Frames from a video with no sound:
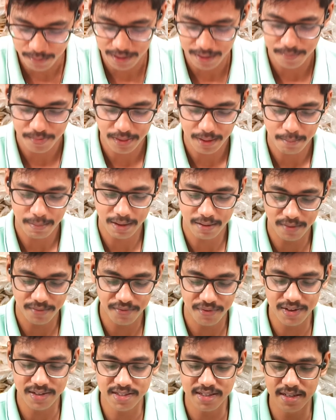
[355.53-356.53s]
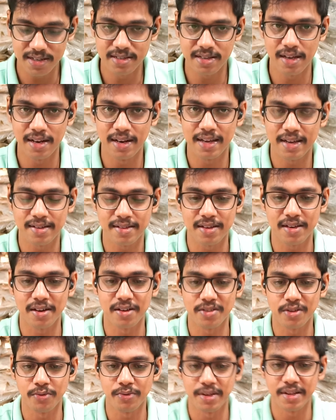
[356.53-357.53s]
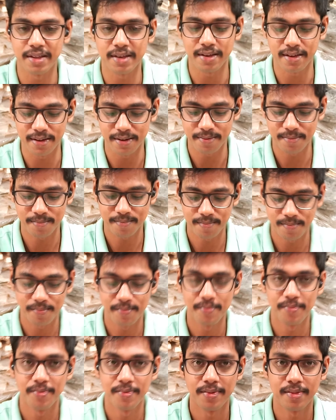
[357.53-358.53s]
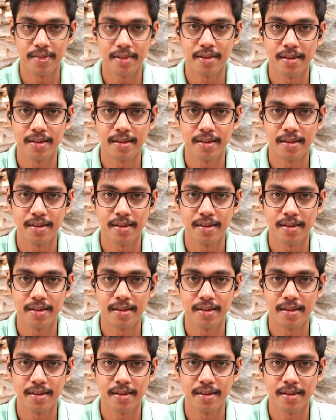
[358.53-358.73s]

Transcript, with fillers: में मैं एक फिर से डिज़ाइन लेकर दिखाता हूँ ये देखिए